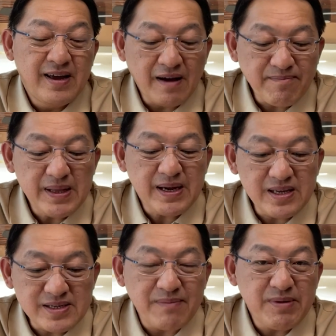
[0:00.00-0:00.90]
ยังเป็นค่า
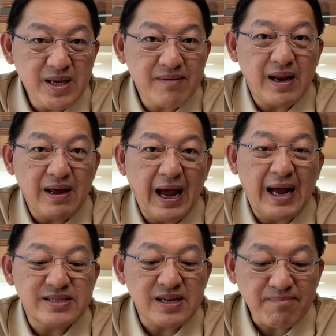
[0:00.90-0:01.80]
ใช้จ่ายเมื่อเทียบกัน แล้ว
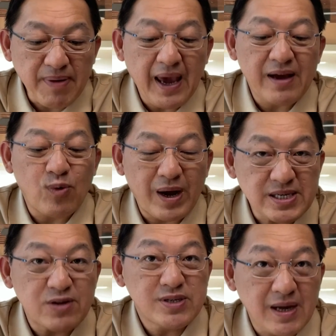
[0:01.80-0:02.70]
อาจจะแพงกว่า
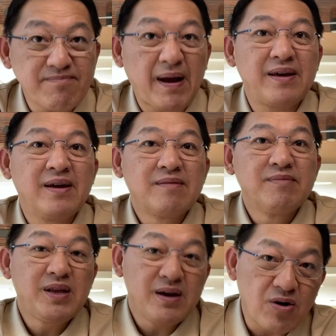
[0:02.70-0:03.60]
ซะด้วยซ้ำไป
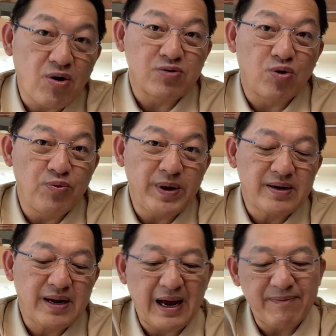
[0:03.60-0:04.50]
เมื่อเทียบกับก่อนโควิด
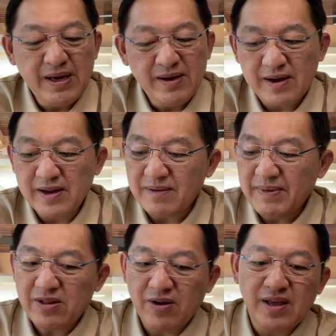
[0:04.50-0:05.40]
นะครับก็เลยทำ
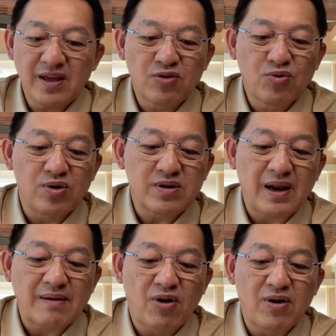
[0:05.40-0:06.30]
ให้ตอนนี้ทุกคน
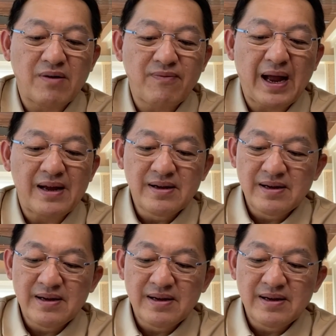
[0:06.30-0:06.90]
กำลังมองครับว่า